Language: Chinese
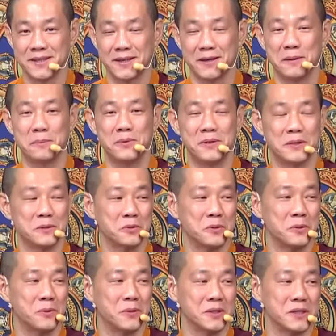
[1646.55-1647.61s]
哦，不能
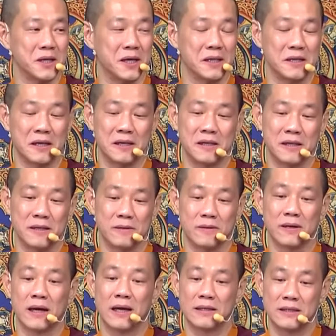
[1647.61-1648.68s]
说我现在年龄，我
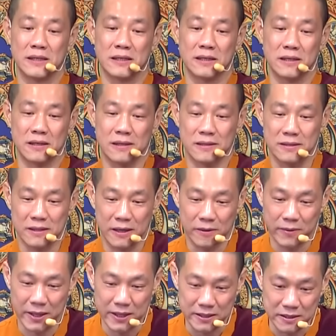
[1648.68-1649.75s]
看你这
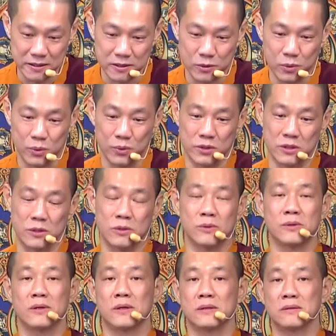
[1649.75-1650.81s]
位已经是50
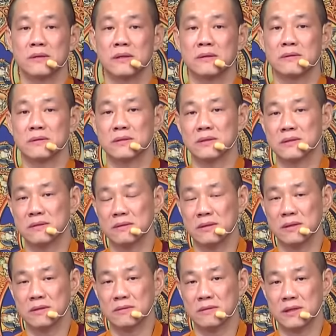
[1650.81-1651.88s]
出头岁，50出
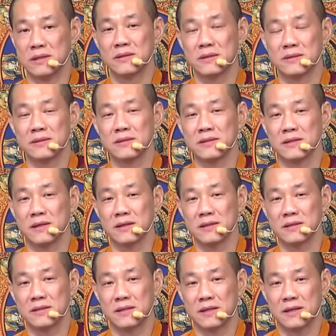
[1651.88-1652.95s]
头岁就自己也
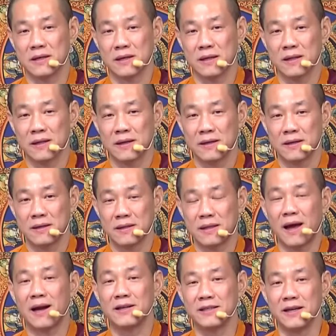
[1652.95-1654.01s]
是一个
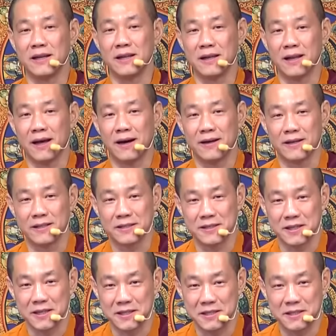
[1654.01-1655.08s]
大人了啦，也
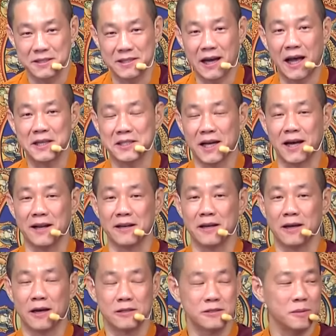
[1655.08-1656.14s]
是一个家长了，
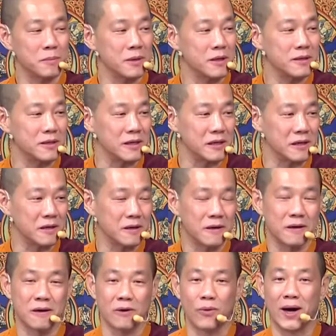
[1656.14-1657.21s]
好像没有人
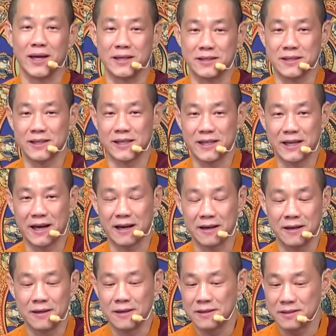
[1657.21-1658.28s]
管着一样。
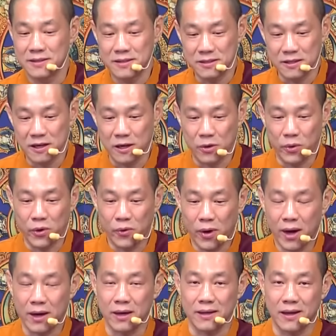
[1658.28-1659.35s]
自己要规
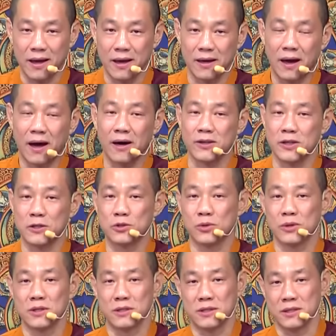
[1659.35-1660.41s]
划很好的
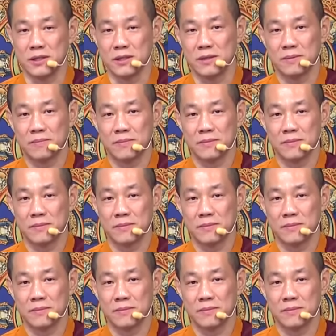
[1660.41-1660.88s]
作息，